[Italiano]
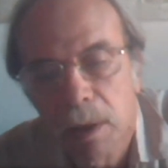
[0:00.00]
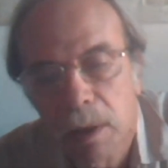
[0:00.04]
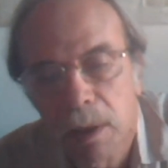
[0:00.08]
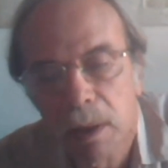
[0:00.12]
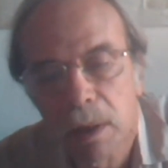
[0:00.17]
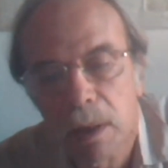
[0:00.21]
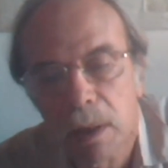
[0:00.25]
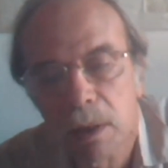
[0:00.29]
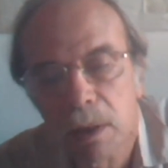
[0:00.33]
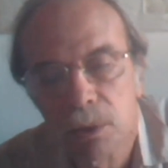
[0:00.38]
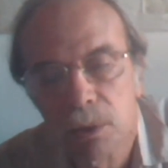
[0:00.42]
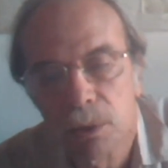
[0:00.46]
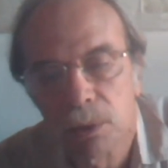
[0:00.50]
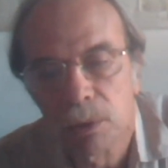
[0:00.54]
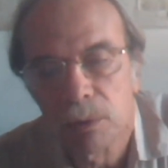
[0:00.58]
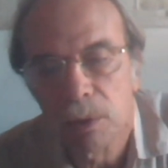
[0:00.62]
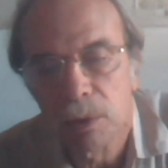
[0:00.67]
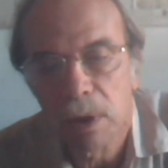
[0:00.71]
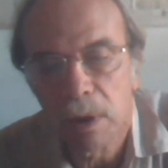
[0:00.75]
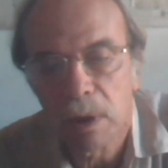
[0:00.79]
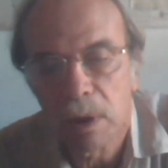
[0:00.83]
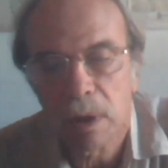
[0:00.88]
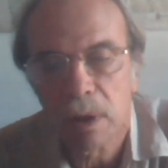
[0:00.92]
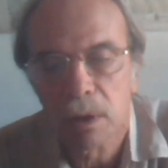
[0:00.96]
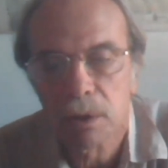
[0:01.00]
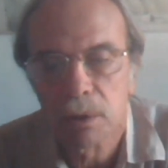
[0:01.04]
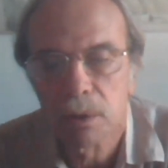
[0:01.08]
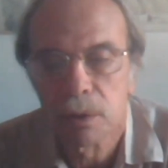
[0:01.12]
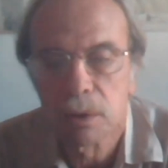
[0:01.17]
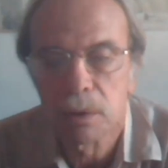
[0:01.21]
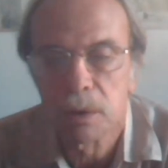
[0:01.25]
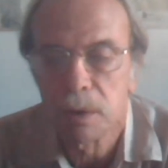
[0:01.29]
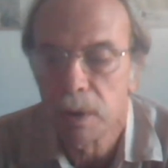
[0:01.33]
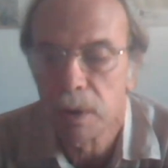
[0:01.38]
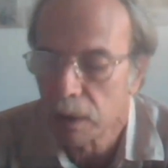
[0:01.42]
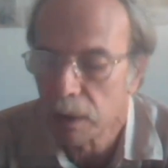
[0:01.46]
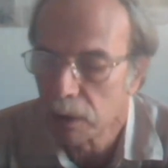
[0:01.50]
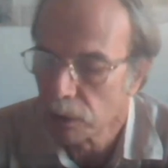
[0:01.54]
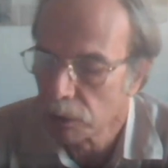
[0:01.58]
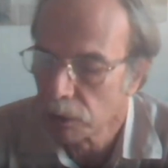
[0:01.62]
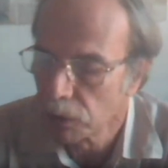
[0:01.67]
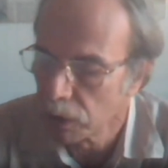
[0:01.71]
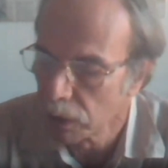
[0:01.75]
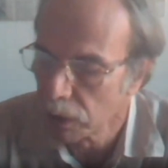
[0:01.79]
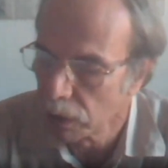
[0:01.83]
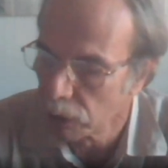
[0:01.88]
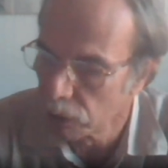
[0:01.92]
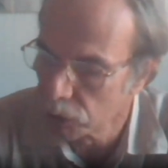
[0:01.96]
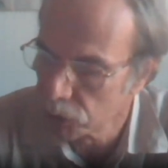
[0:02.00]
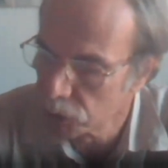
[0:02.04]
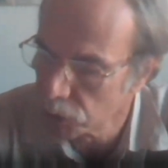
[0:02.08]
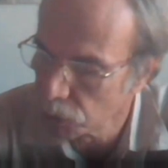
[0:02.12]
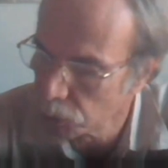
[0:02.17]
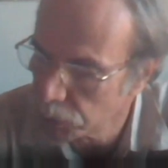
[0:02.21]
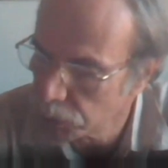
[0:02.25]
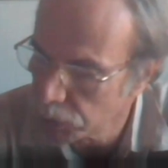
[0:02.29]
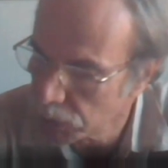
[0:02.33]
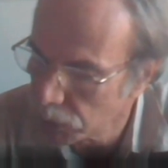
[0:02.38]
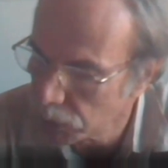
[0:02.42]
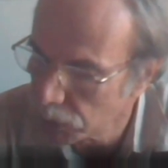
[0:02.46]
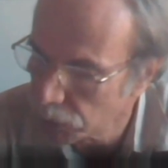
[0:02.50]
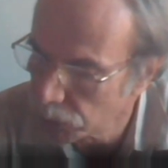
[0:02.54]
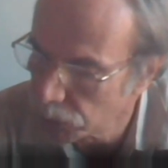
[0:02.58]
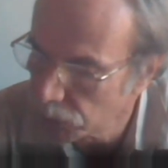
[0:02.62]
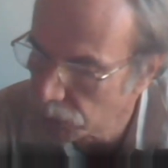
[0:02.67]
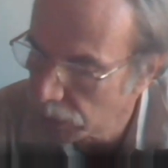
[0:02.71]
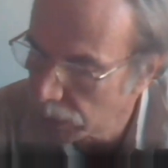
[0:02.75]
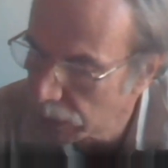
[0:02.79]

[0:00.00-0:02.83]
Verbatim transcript: delle ragioni a sostegno della nostra opinione.